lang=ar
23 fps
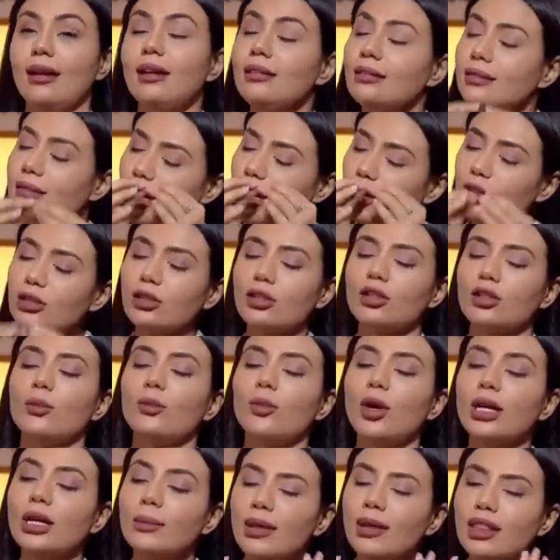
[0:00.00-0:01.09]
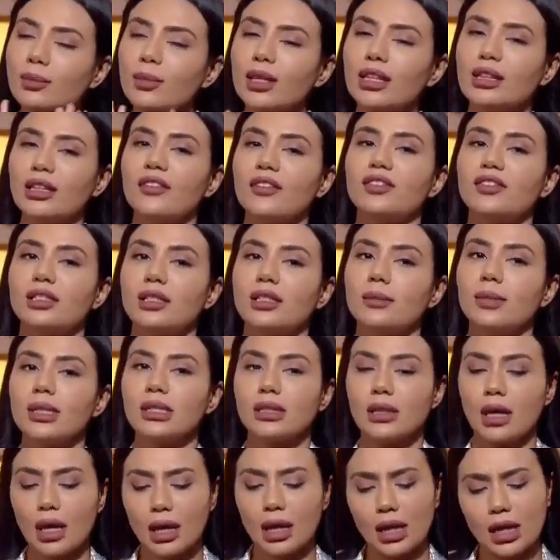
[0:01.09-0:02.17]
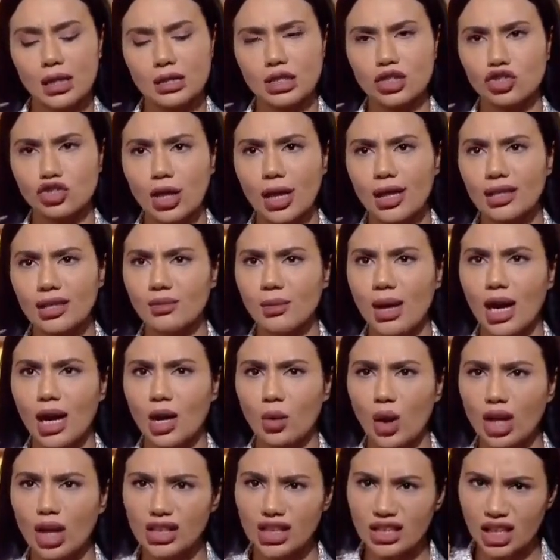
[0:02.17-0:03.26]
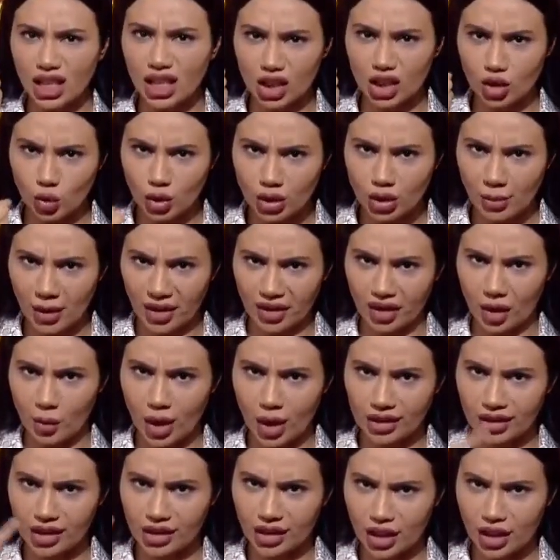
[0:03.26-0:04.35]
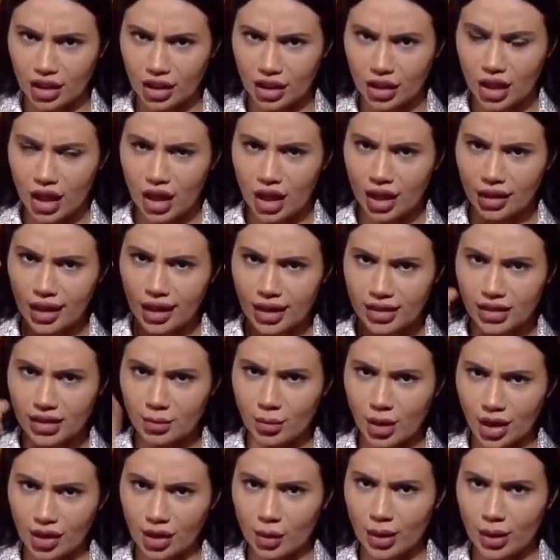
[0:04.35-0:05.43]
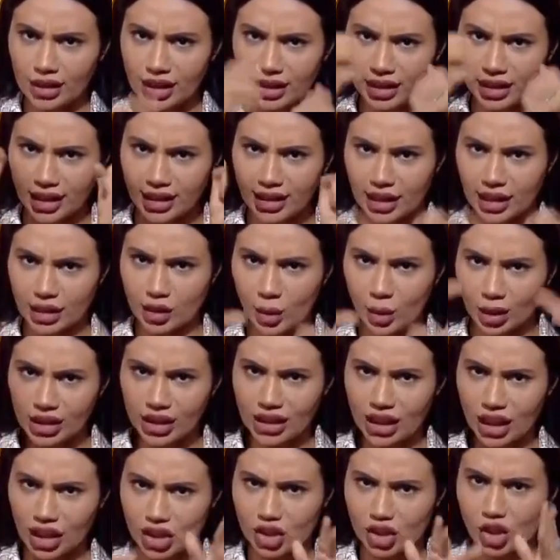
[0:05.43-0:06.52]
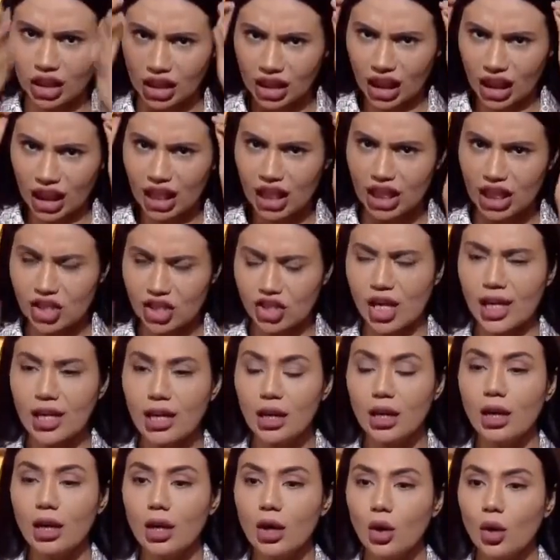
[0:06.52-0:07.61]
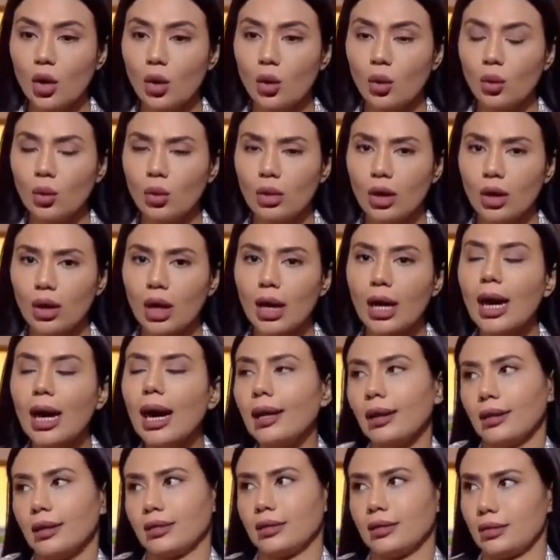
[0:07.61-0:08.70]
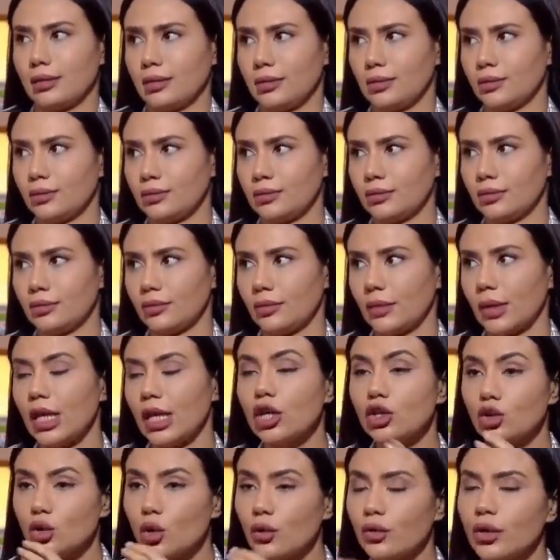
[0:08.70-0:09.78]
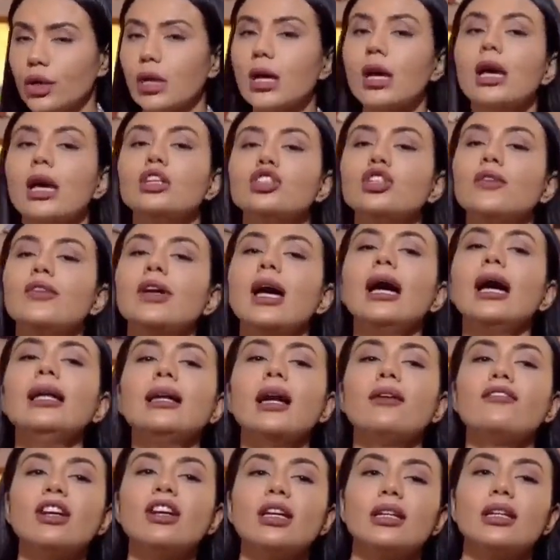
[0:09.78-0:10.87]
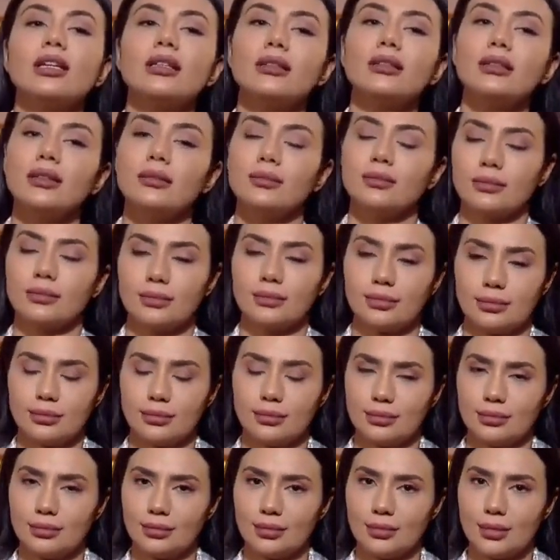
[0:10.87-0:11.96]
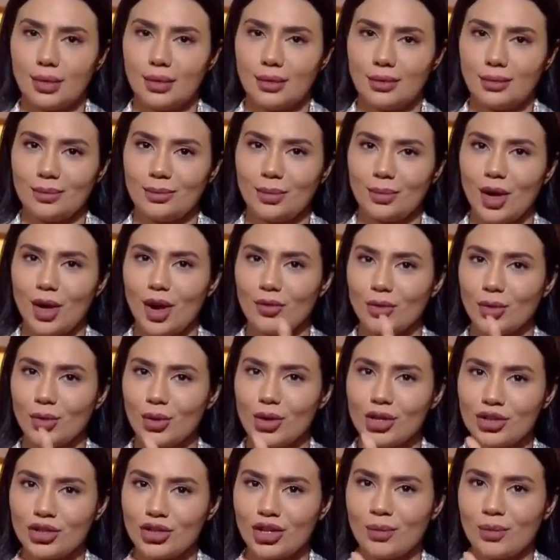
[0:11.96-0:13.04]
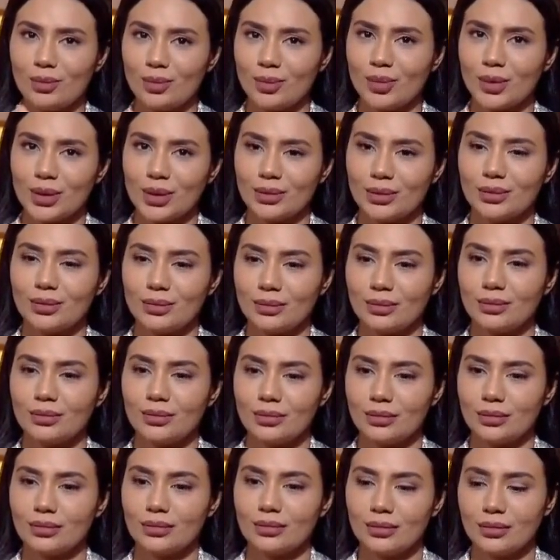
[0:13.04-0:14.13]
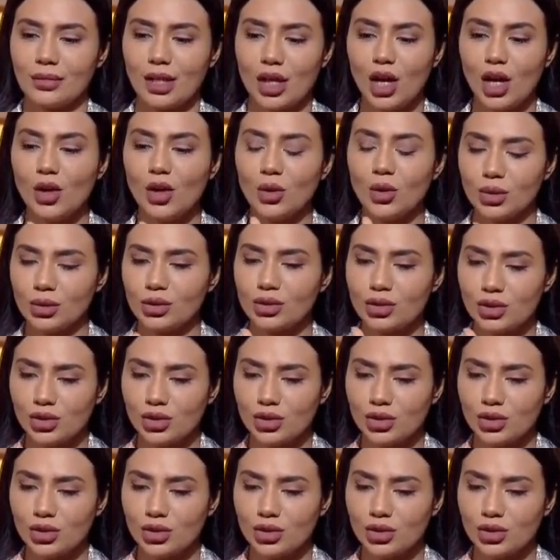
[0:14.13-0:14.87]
انت اطلب وانا بثبت نفسي بس خلاص اشتغلت معك واعطيتك عيوني مره واعطيتك راسي مره واعطيتك يدي واعطيتك رجلي واعطيتك كل شيء خلص طيب شوفي لا تعطي. شوفي انا فكره برافو جود جوب حلو لا.